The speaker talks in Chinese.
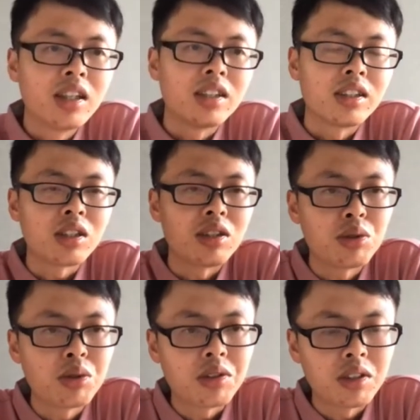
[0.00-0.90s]
那腾
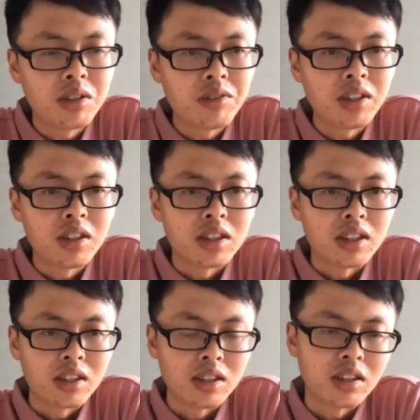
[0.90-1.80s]
讯计费的
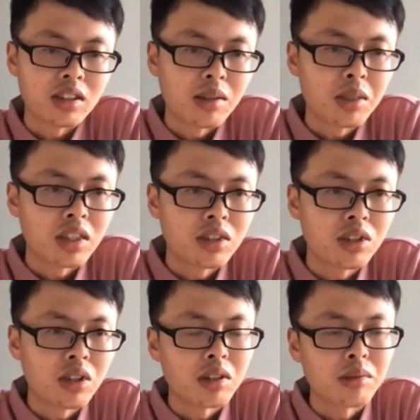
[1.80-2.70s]
产品也是
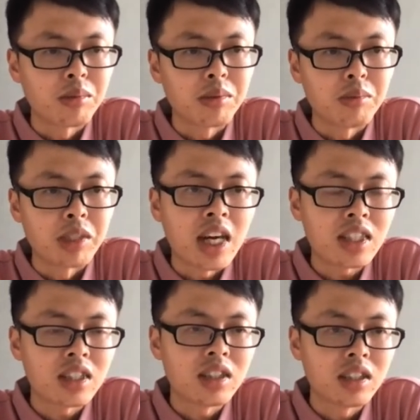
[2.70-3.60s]
叫米大
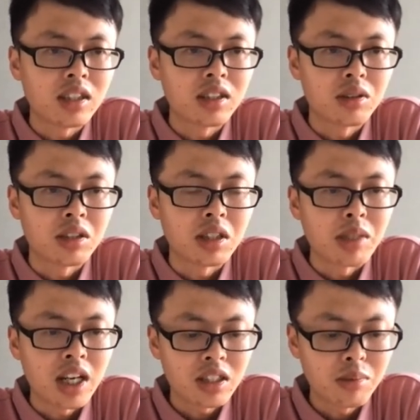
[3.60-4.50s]
师，一个米
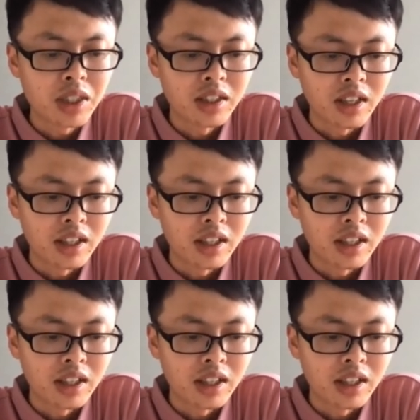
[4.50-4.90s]
大师平台。